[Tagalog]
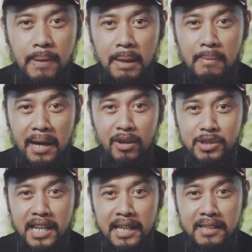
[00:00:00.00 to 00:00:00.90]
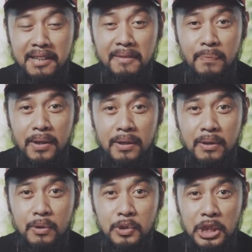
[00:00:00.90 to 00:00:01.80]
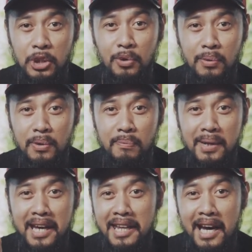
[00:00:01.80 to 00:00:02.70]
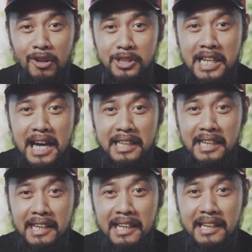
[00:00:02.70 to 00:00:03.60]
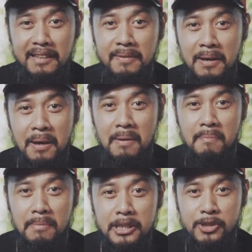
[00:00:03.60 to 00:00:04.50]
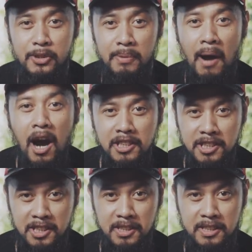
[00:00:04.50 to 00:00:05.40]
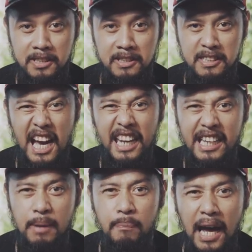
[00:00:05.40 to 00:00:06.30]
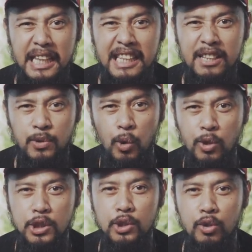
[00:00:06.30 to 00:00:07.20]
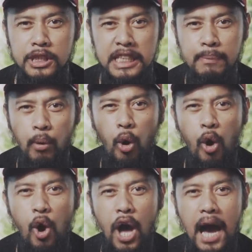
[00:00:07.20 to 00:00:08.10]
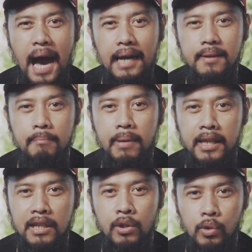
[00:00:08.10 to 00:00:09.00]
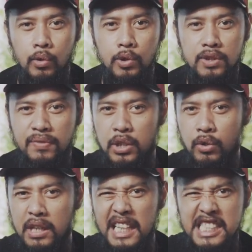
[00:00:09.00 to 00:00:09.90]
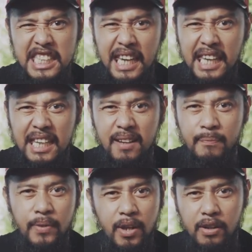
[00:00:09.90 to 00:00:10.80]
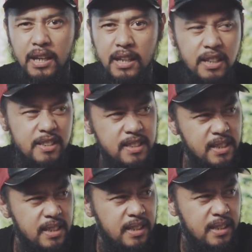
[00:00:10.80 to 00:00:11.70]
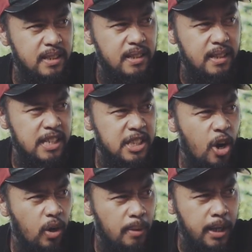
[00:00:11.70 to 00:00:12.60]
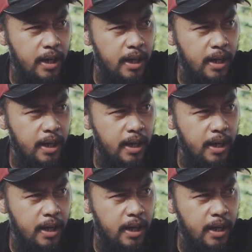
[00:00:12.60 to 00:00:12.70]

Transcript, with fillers: Para ma-announce natin kung sino yung mananalo sa ating mystery box galing kay Practical Tools, Tools Depot, at Baratilio Tools featuring DCA. Okay? Let's go! Come